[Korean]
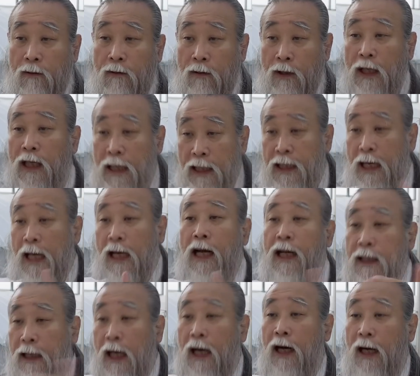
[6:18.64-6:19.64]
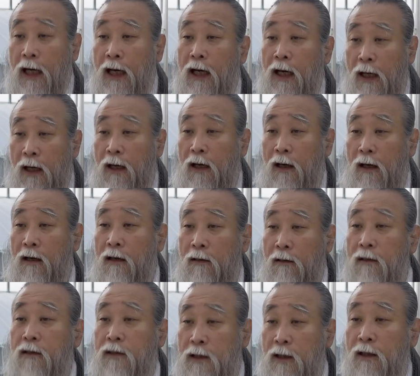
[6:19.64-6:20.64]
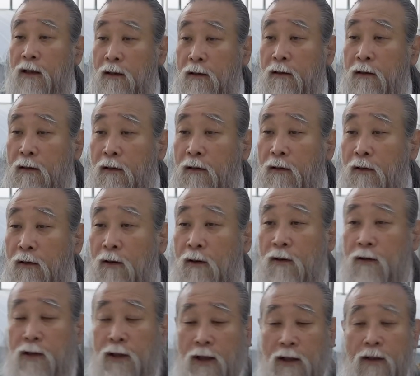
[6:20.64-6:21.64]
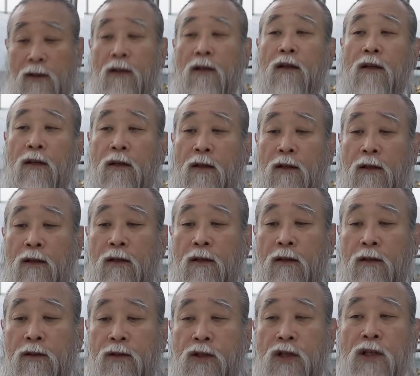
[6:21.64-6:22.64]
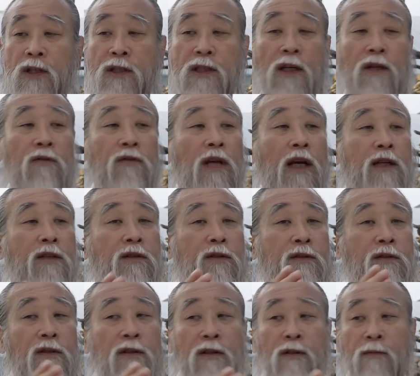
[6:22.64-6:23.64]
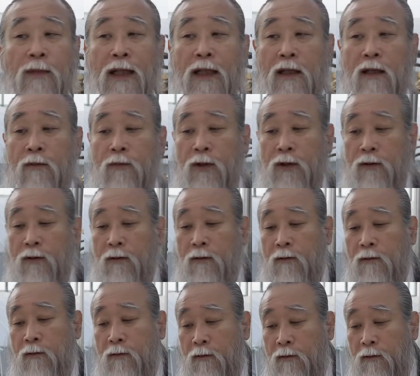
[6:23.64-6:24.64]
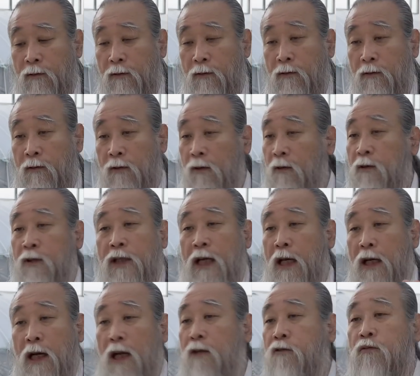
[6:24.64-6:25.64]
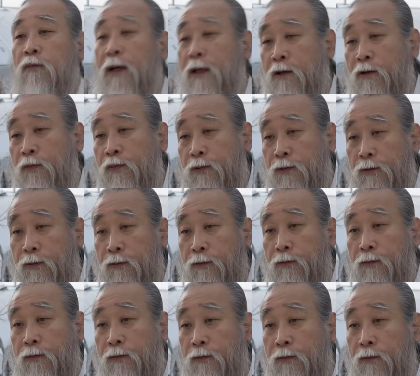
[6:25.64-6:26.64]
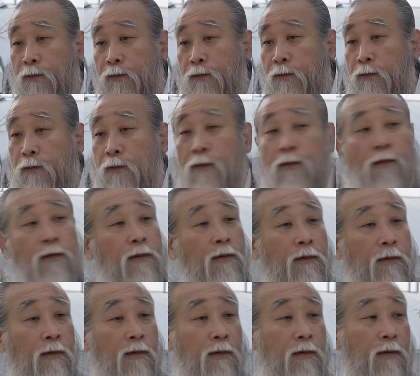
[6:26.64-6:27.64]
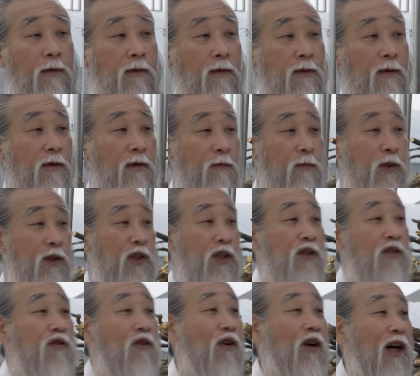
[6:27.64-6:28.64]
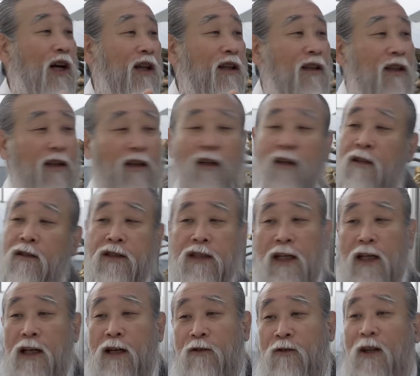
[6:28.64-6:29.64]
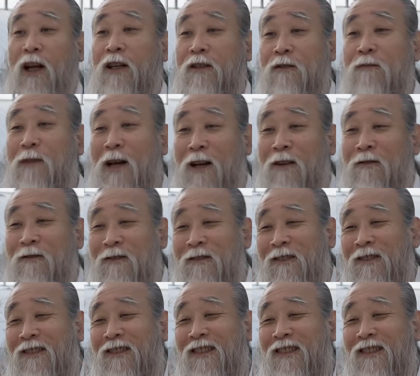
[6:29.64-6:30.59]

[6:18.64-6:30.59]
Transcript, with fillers: 이게 사랑이야. 그지? 어, 그게 진짜로 내가 스승을 만나면 너는 사랑할 수밖에 없어. 어, 그걸 뭐 신격화한다 이런 생각을 하지 말고